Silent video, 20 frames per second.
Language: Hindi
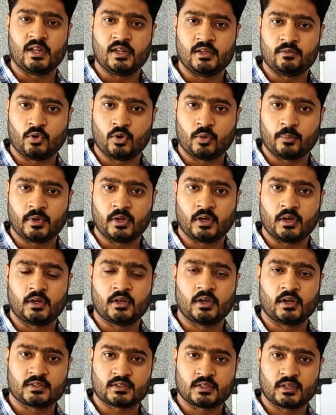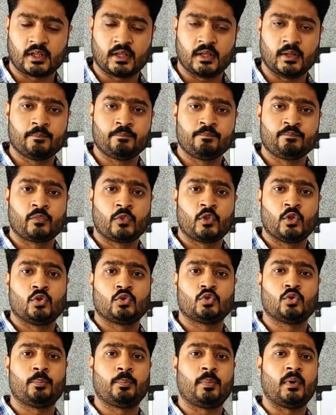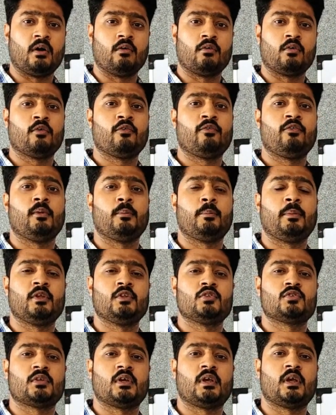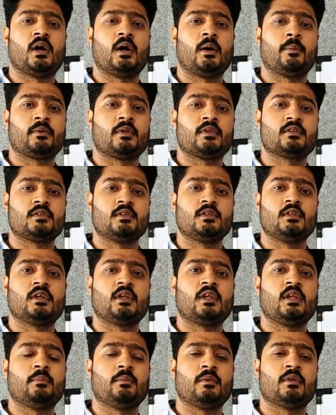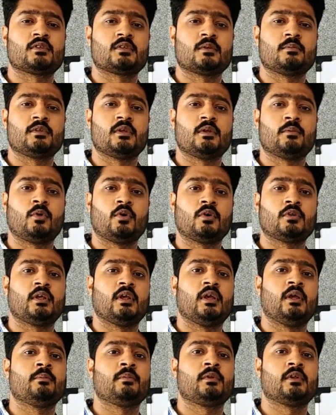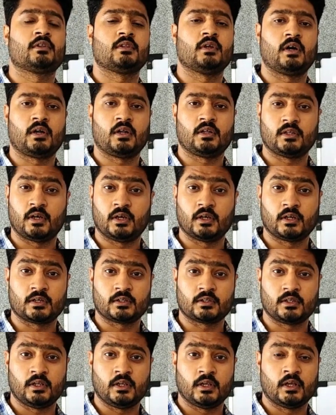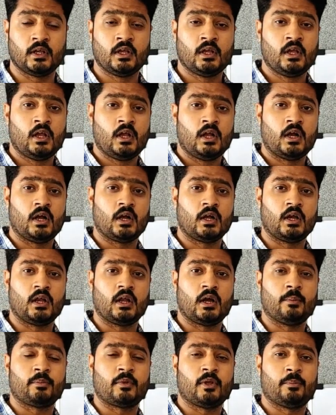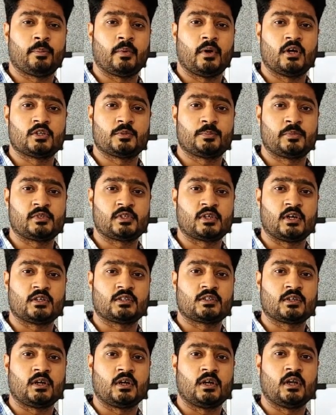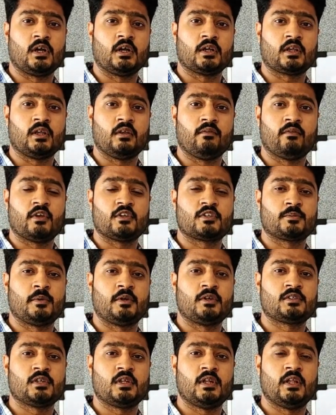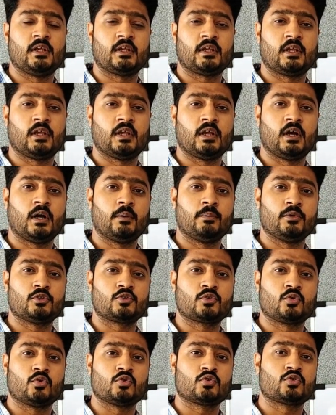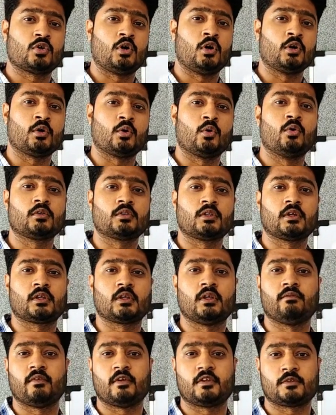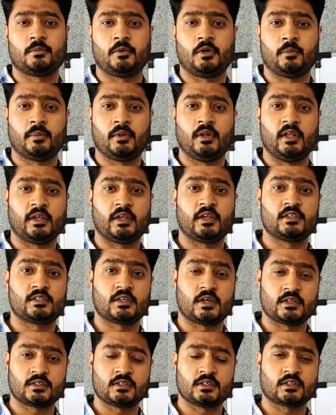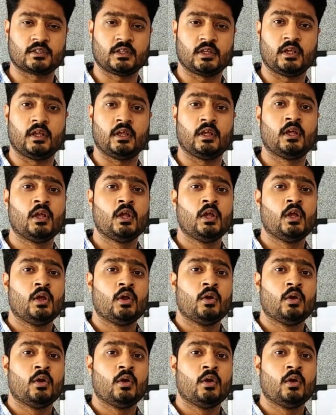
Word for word: स्टाइल वो अपना रख सकें तो पावर ऑफ फ्लिपिंग जो है आपकी ज़िंदगी में समझे बहुत अहम किरदार अदा करती है अगर आपके पास पचास साठ लाख के इन्वेस्टमेंट से लेके आप इसको सौ करोड़ तक की इन्वेस्टमेंट पे लेके जा सकते हैं